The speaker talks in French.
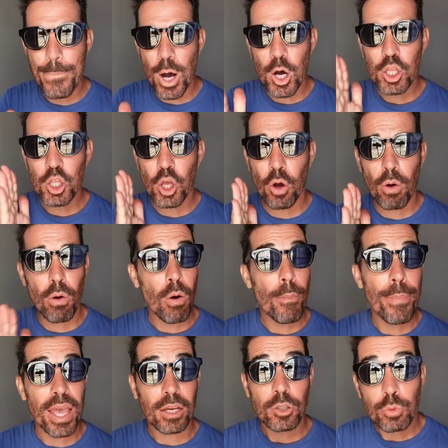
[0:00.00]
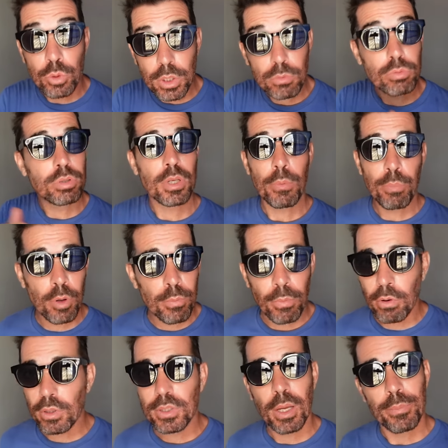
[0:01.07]
Bonne auberge, oui tout
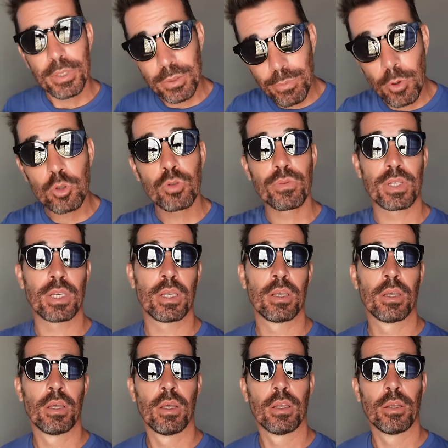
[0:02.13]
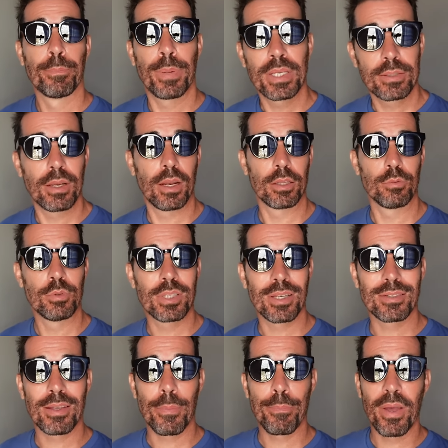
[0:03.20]
simplement. L'établissement où je vais passer la nuit,
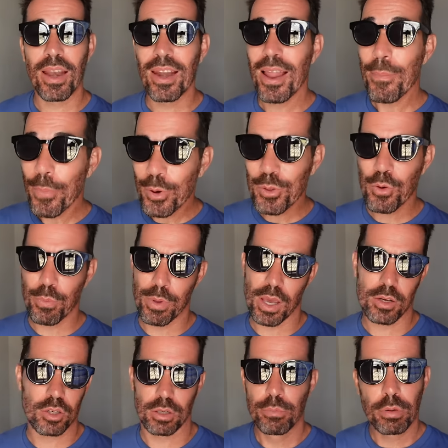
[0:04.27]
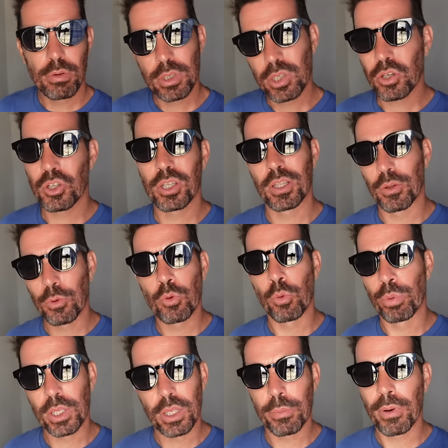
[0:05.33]
ça s'appelle la bonne auberge. Pourquoi chercher des noms
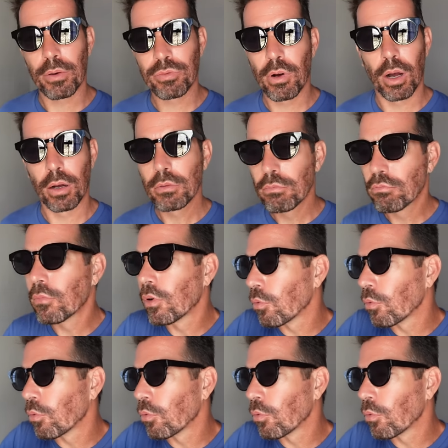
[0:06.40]
compliqués parfois hein?